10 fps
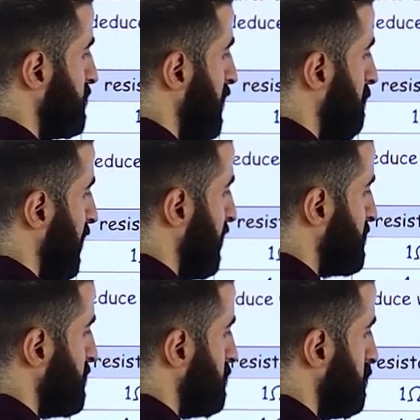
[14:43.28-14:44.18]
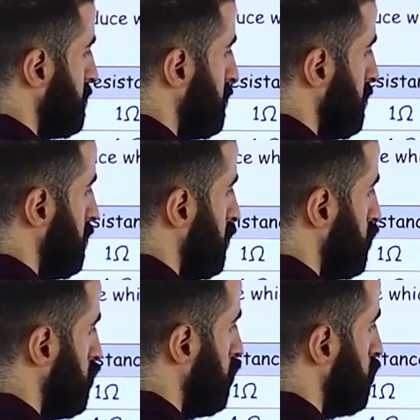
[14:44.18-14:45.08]
سيجما اكس
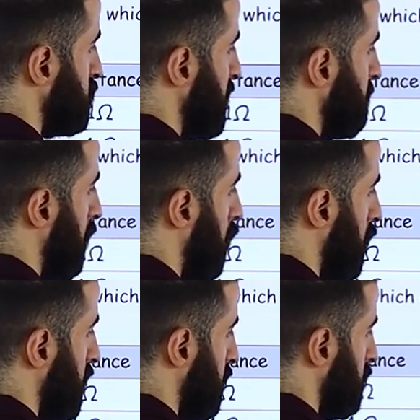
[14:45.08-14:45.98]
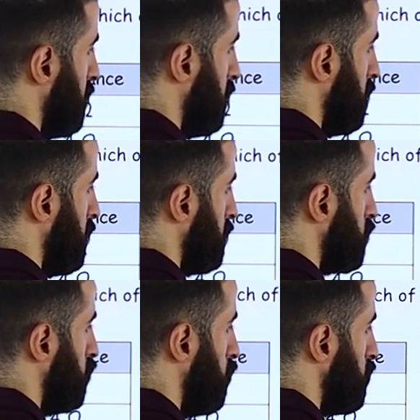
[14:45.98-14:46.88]
تو سيجما واي
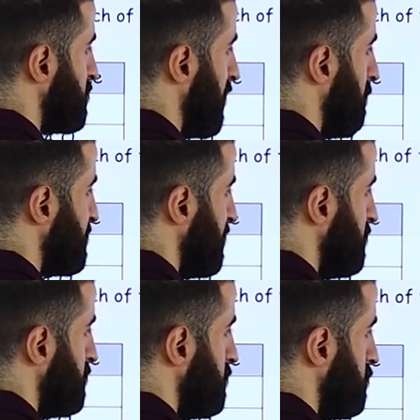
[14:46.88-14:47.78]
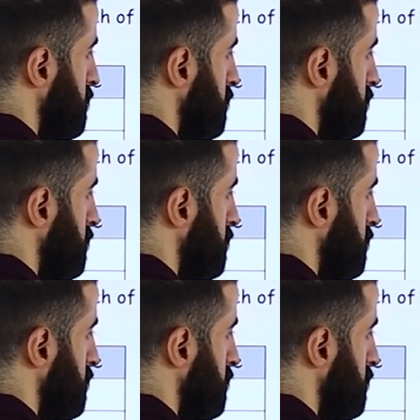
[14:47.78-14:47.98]
تو سيجما زد